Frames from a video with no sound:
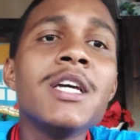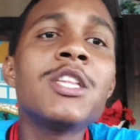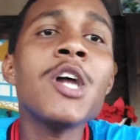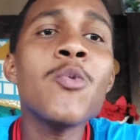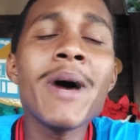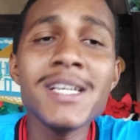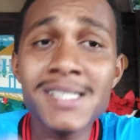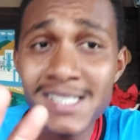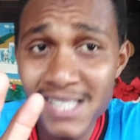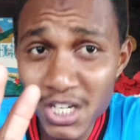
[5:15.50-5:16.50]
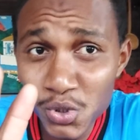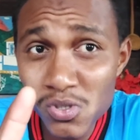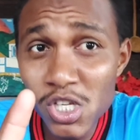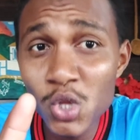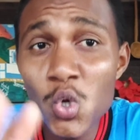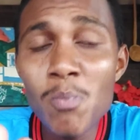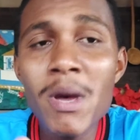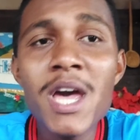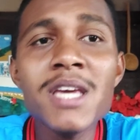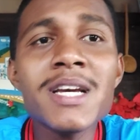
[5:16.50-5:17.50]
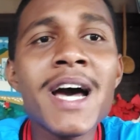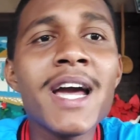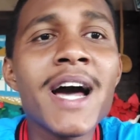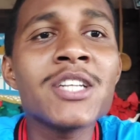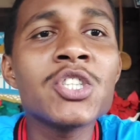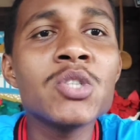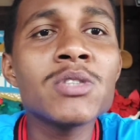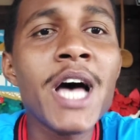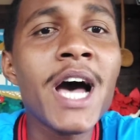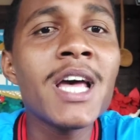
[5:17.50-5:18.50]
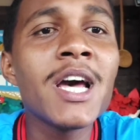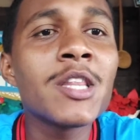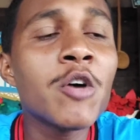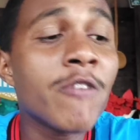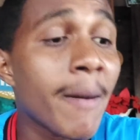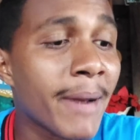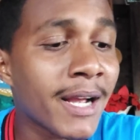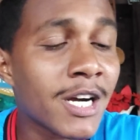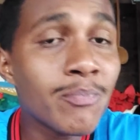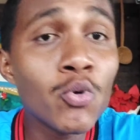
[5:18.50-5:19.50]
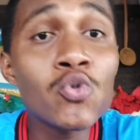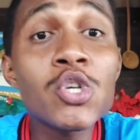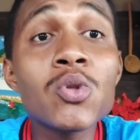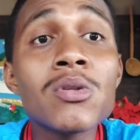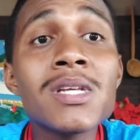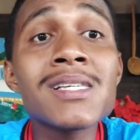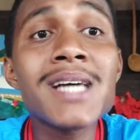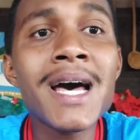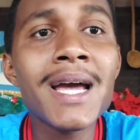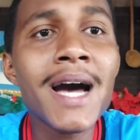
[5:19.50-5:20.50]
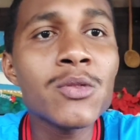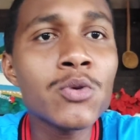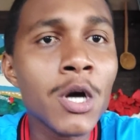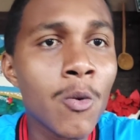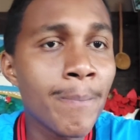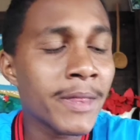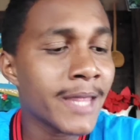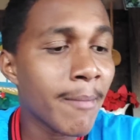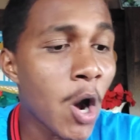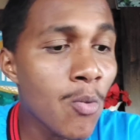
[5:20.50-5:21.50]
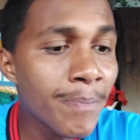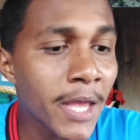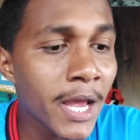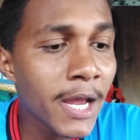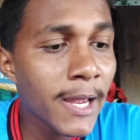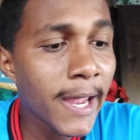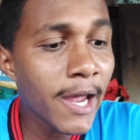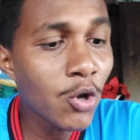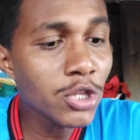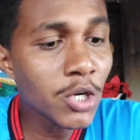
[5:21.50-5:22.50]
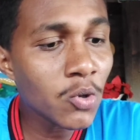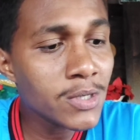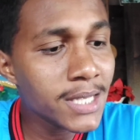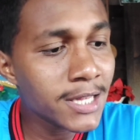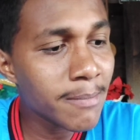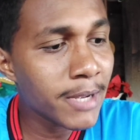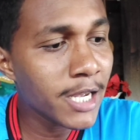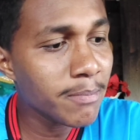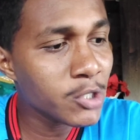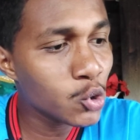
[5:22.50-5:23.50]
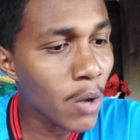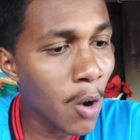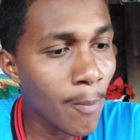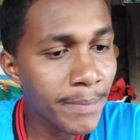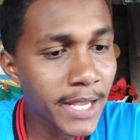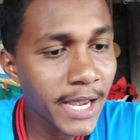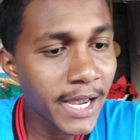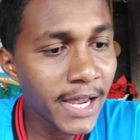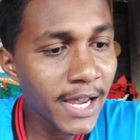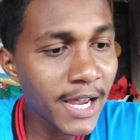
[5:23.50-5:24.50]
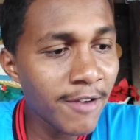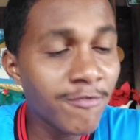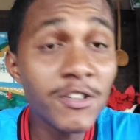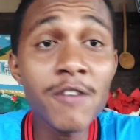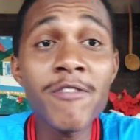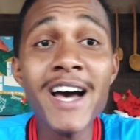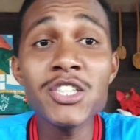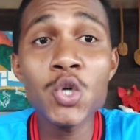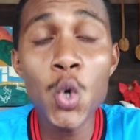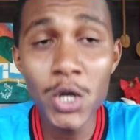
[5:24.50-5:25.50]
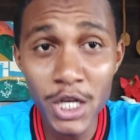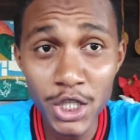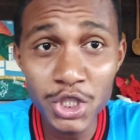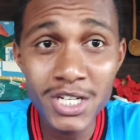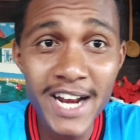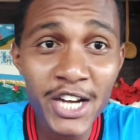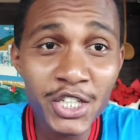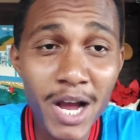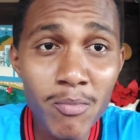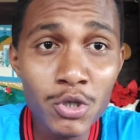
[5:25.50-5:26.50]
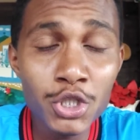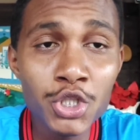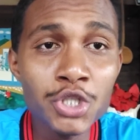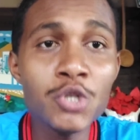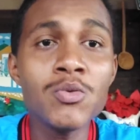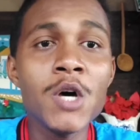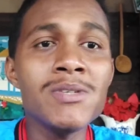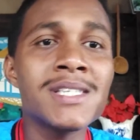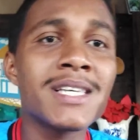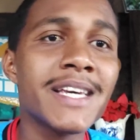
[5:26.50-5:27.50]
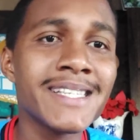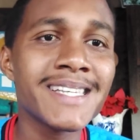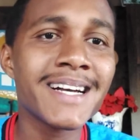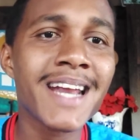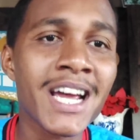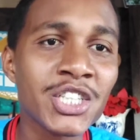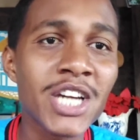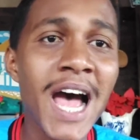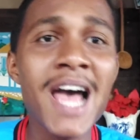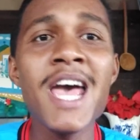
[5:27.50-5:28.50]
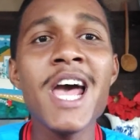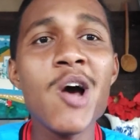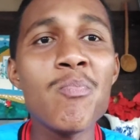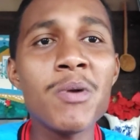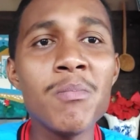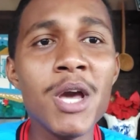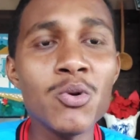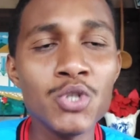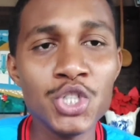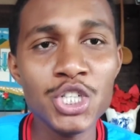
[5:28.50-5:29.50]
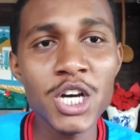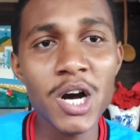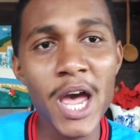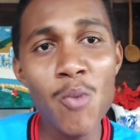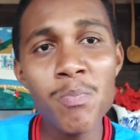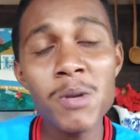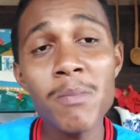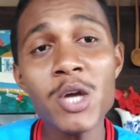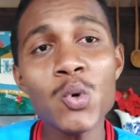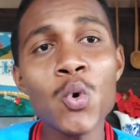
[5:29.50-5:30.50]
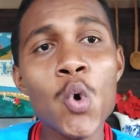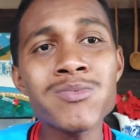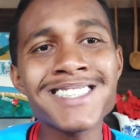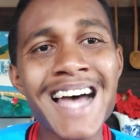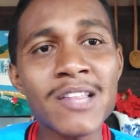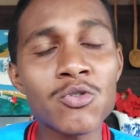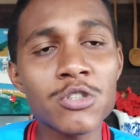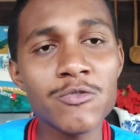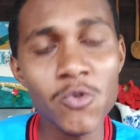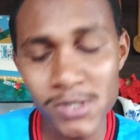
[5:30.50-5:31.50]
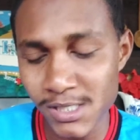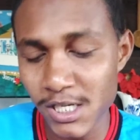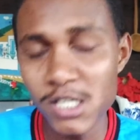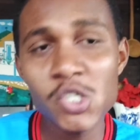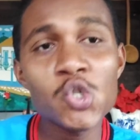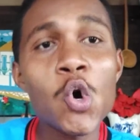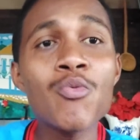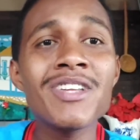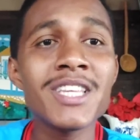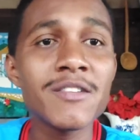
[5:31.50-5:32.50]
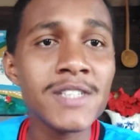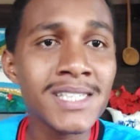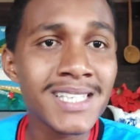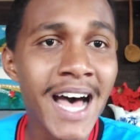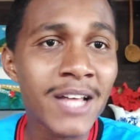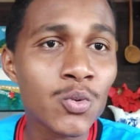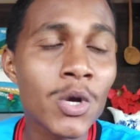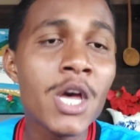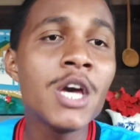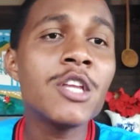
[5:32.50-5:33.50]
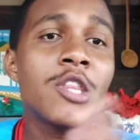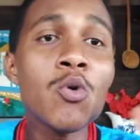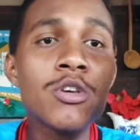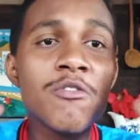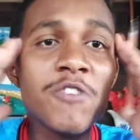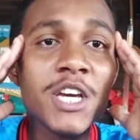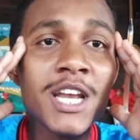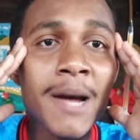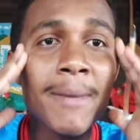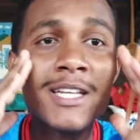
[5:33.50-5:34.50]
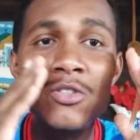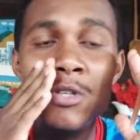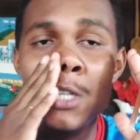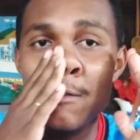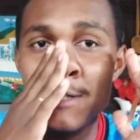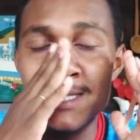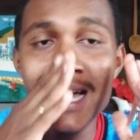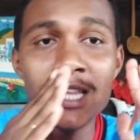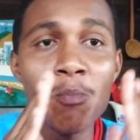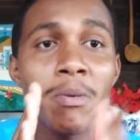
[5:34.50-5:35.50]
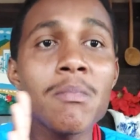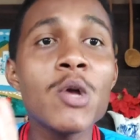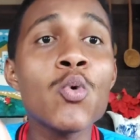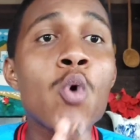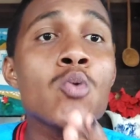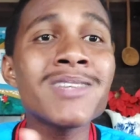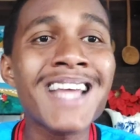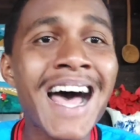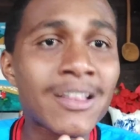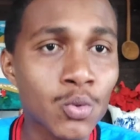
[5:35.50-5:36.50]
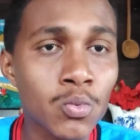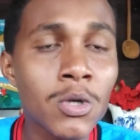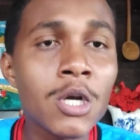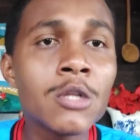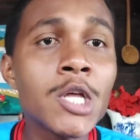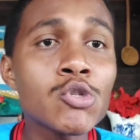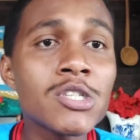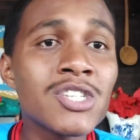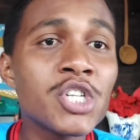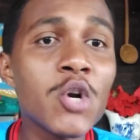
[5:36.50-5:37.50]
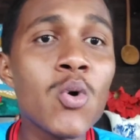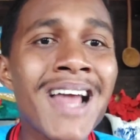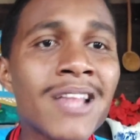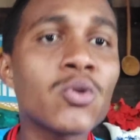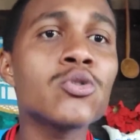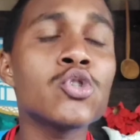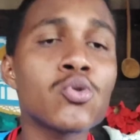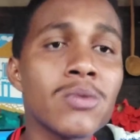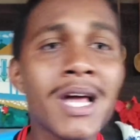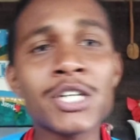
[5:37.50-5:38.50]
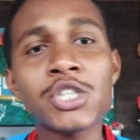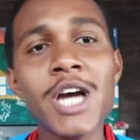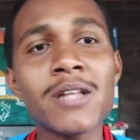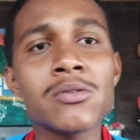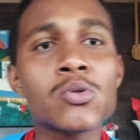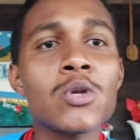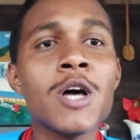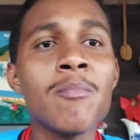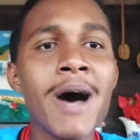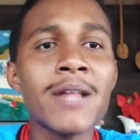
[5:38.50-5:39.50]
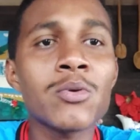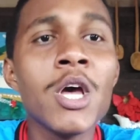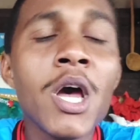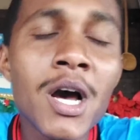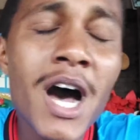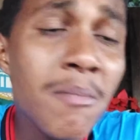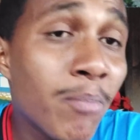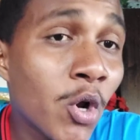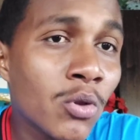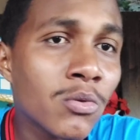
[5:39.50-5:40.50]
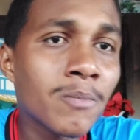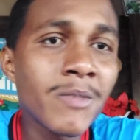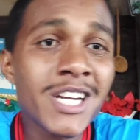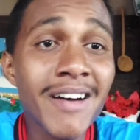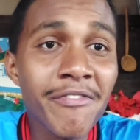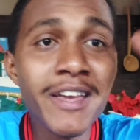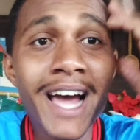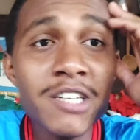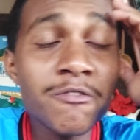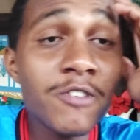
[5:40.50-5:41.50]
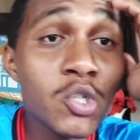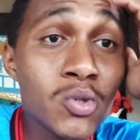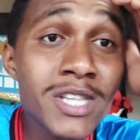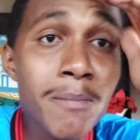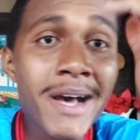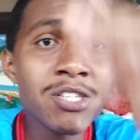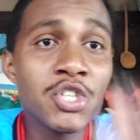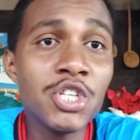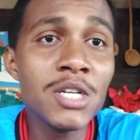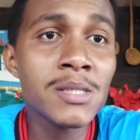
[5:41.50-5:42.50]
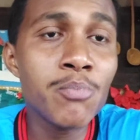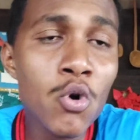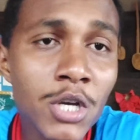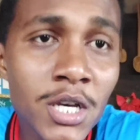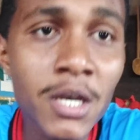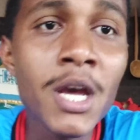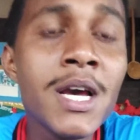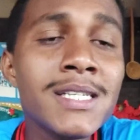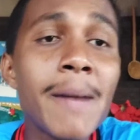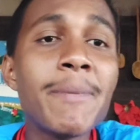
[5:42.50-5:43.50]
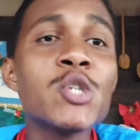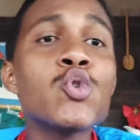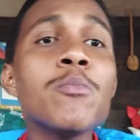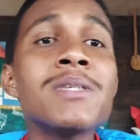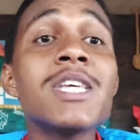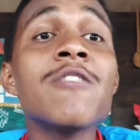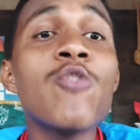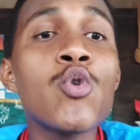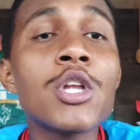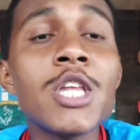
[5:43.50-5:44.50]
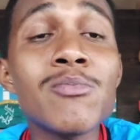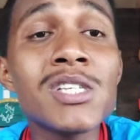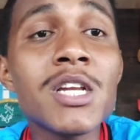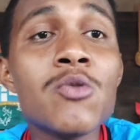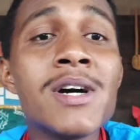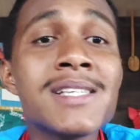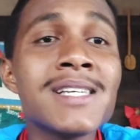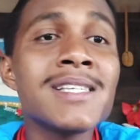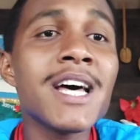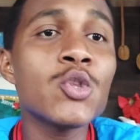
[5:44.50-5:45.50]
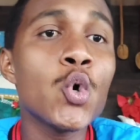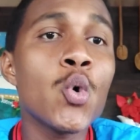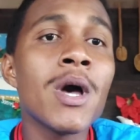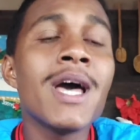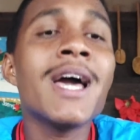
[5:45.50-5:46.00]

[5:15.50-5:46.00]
Então, mas deixa o setor bem carregadinho, tá? Não vá para campo com o setor descarregado não, tá bom? É, outra coisa também, pessoal, é, vai de colete, crachá bonitinho, não esqueça crachá, é o primeiro dia, é o primeiro contato de vocês com o entrevistado. Então, o que fica na mente do entrevistado é o primeiro contato. Então, se chegou lá todo esculachado, esculambado, aí pronto. Já vai ficar difícil os demais dias, porque se a pessoa observou que temos ali um recenseador